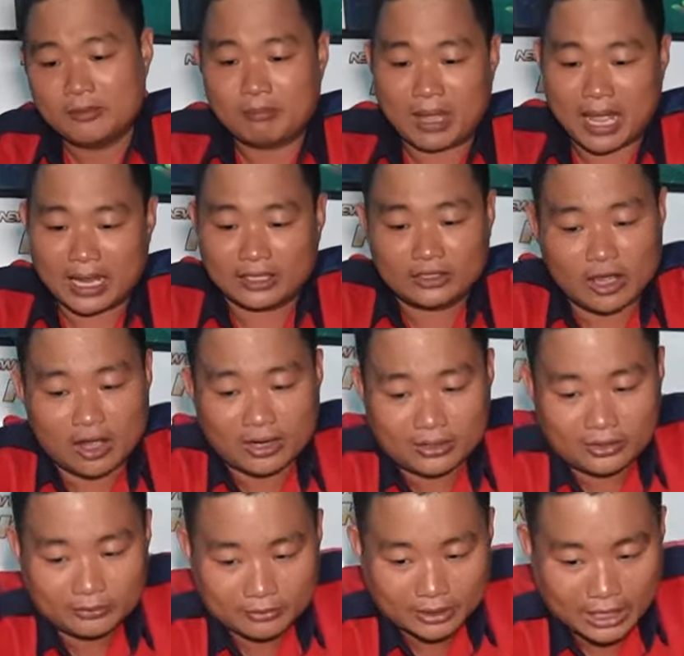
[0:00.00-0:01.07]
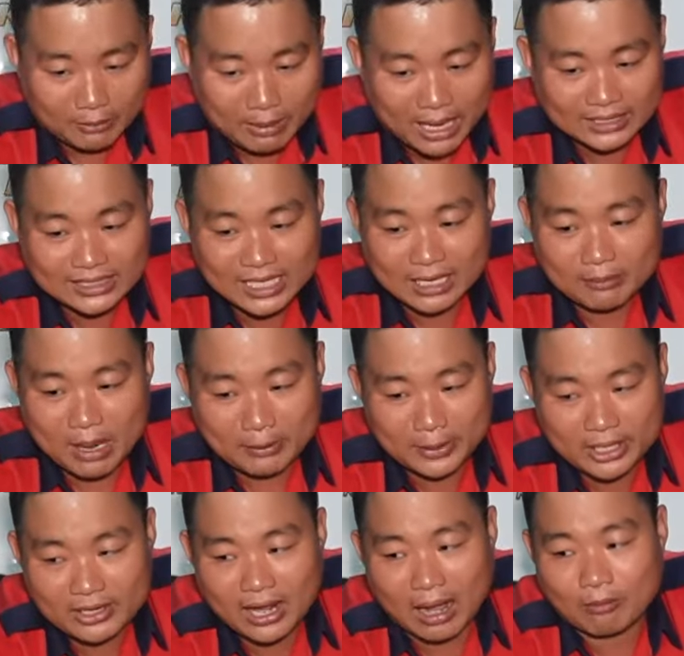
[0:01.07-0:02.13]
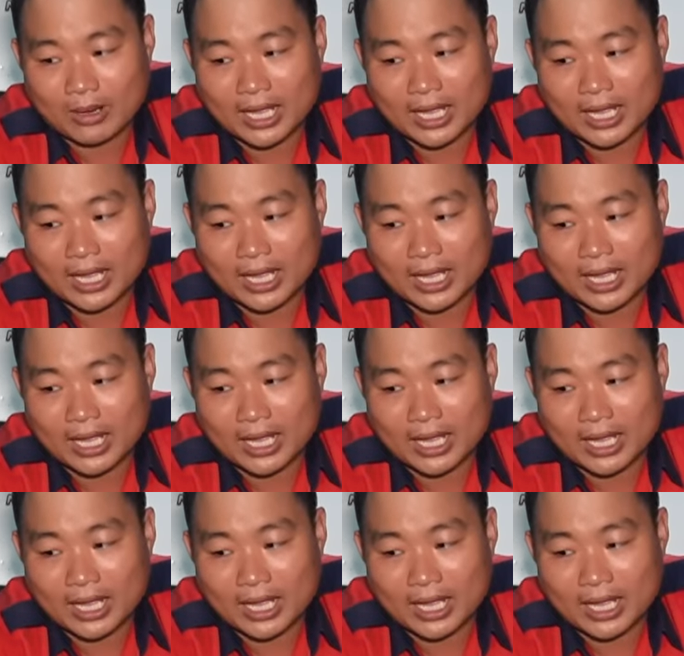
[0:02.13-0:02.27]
mà do các bạn xe các bạn bị hư hỏng